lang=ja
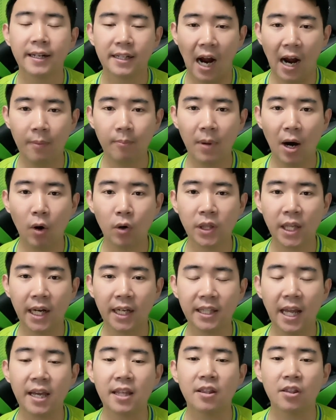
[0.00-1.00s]
ガンバ大
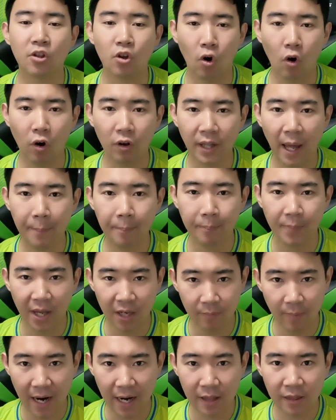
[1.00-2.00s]
阪対湘南
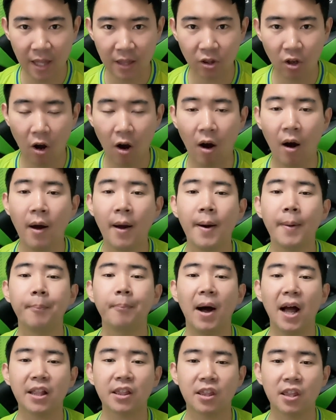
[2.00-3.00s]
ベルマーレ戦の
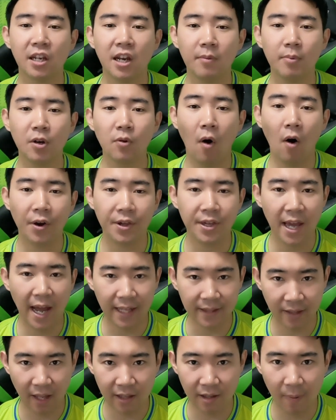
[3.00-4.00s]
マッチレビューを
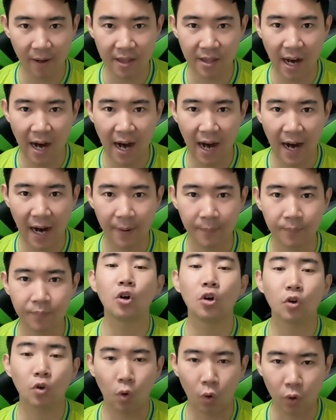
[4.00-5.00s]
やっていきました。
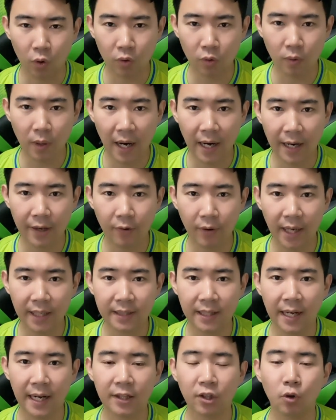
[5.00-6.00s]
この動画が良
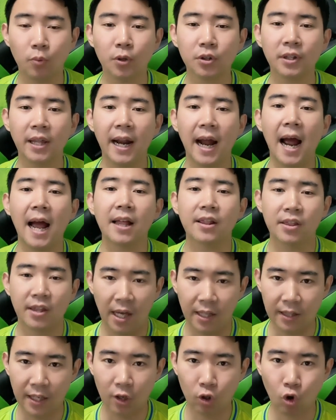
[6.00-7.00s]
かったなと思ったら、
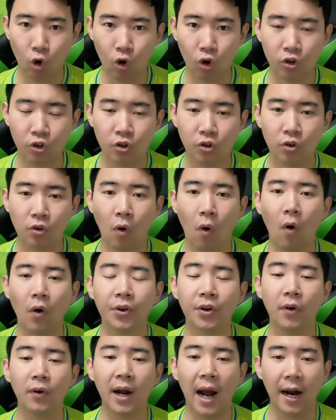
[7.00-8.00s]
チャンネル登録、高
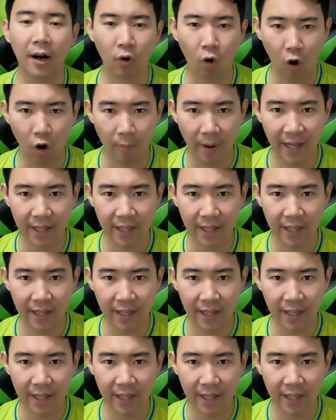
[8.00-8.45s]
評価、コ